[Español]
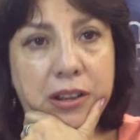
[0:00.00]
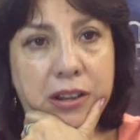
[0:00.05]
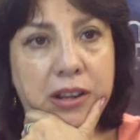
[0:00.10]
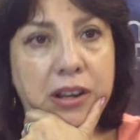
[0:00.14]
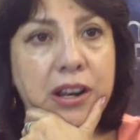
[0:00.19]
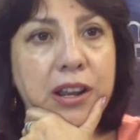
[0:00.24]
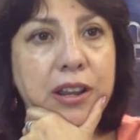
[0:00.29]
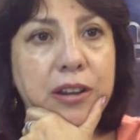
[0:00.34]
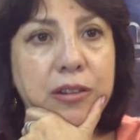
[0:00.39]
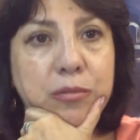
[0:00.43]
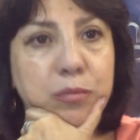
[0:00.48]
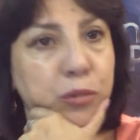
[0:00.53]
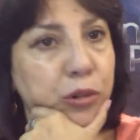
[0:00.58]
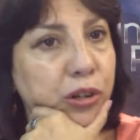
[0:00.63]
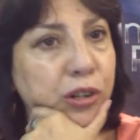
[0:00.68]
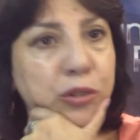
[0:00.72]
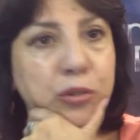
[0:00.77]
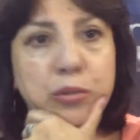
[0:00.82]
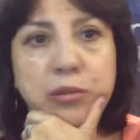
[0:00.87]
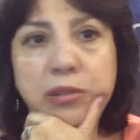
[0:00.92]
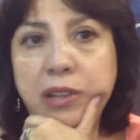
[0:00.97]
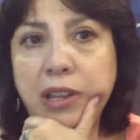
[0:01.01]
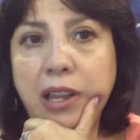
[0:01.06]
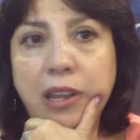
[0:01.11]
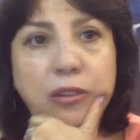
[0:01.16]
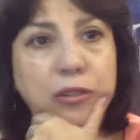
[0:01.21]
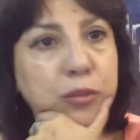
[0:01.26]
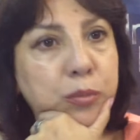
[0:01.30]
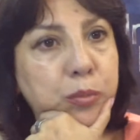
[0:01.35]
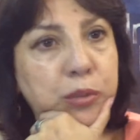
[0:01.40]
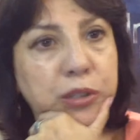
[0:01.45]
¿no? Claro, por
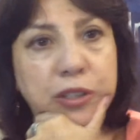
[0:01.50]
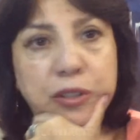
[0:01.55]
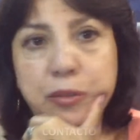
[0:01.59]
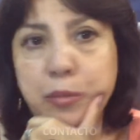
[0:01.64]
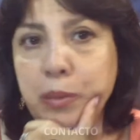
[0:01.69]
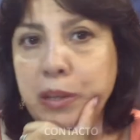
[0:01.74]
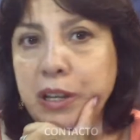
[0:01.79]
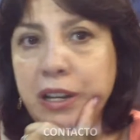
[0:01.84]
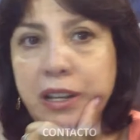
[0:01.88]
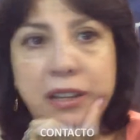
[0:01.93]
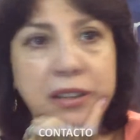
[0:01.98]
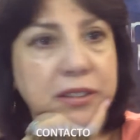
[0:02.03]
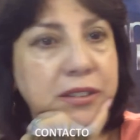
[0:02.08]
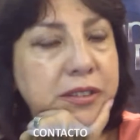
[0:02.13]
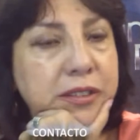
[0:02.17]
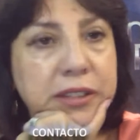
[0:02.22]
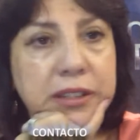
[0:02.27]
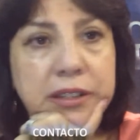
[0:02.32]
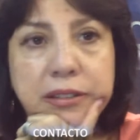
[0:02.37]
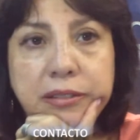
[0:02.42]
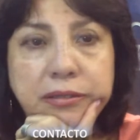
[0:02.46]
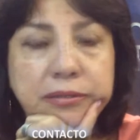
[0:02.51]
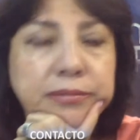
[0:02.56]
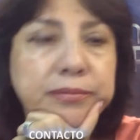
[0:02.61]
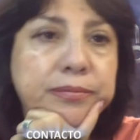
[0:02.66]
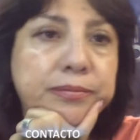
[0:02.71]
resultados, por experiencia.